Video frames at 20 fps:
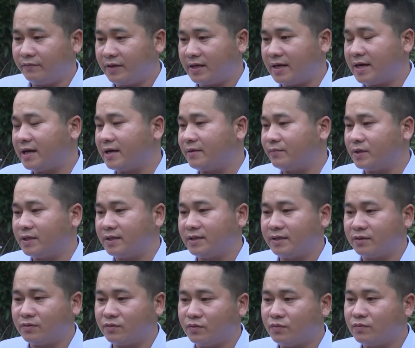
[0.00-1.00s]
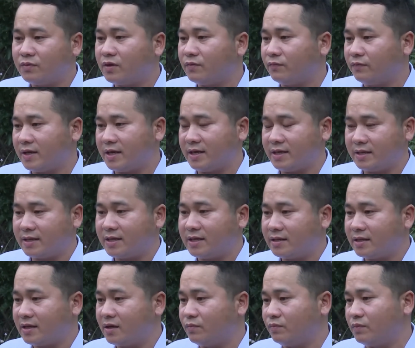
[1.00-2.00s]
Việt Nam thì cũng không phải là cây
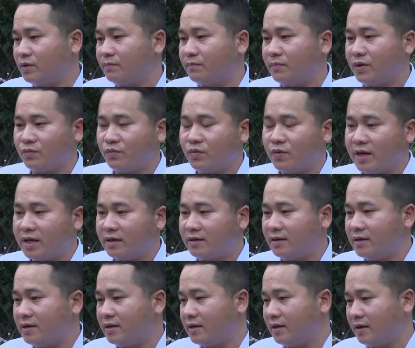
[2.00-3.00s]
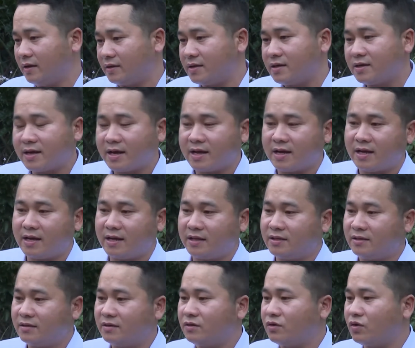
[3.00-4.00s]
trồng nó mọc hoang ở tất cả
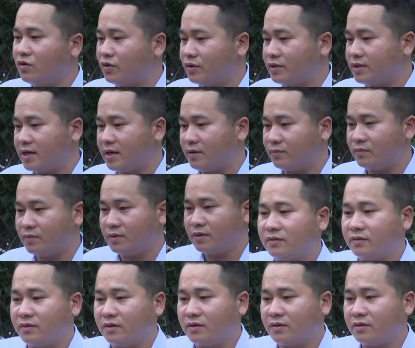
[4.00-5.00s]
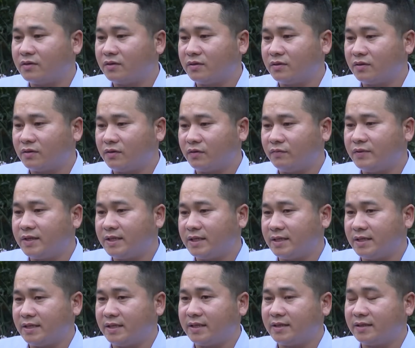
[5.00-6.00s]
những đồi chọc, nó có vị
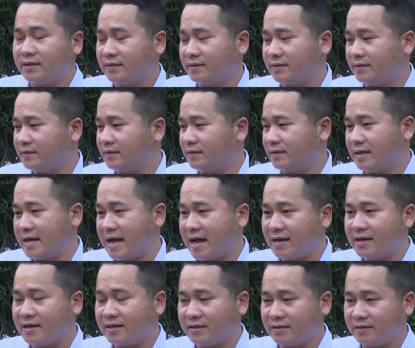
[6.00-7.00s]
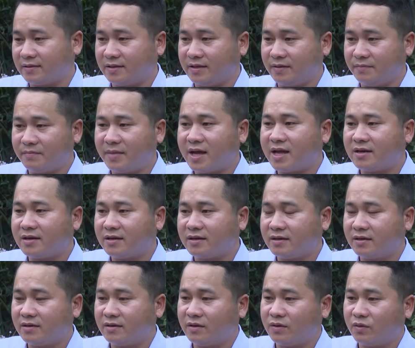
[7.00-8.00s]
đắng, tính mát,
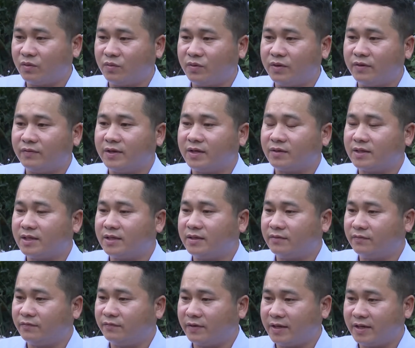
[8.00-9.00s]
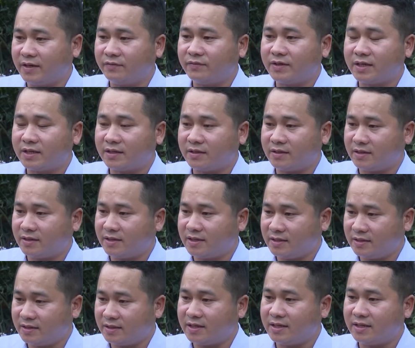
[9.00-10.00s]
quy vào kinh phế và
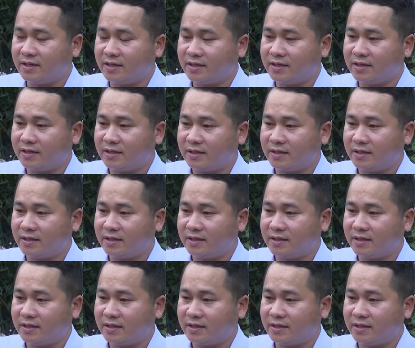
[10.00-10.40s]
kinh tỳ